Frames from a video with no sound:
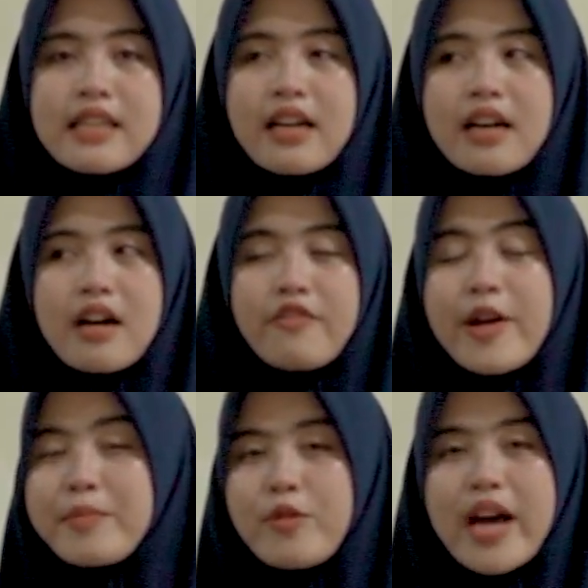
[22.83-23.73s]
eh,
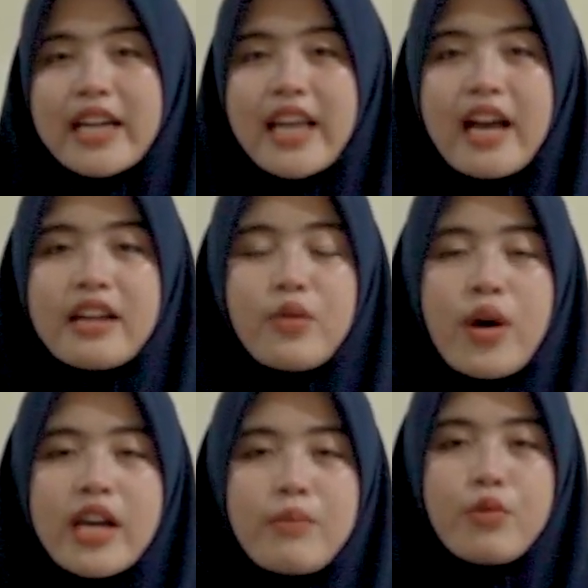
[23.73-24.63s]
Februari ya
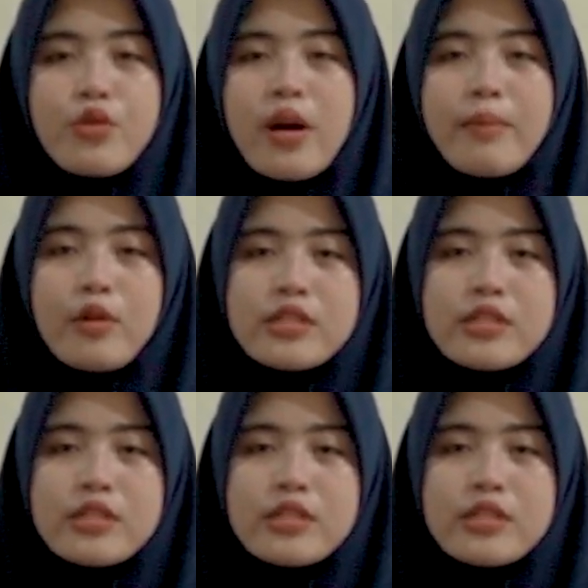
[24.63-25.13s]
2021